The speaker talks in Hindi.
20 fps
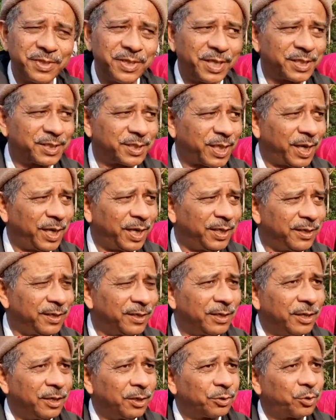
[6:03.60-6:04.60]
रिश्ता नहीं
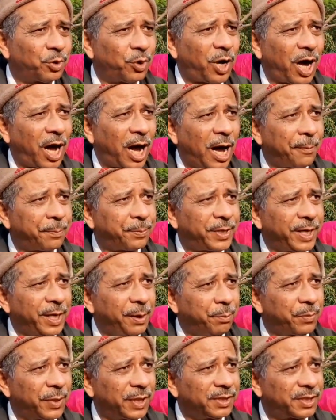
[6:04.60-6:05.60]
है तो
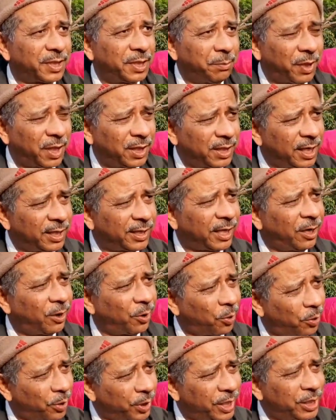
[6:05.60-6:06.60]
आपके मंत्रिमंडल के
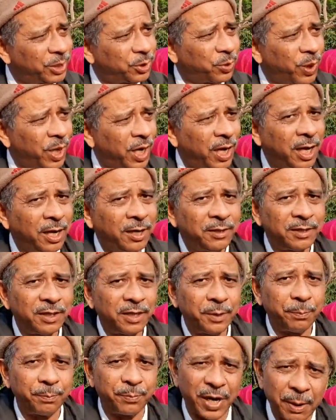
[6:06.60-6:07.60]
लोग ही जो
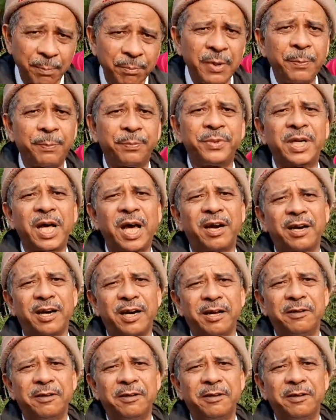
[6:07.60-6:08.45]
हैं भ्रम में डाल रहे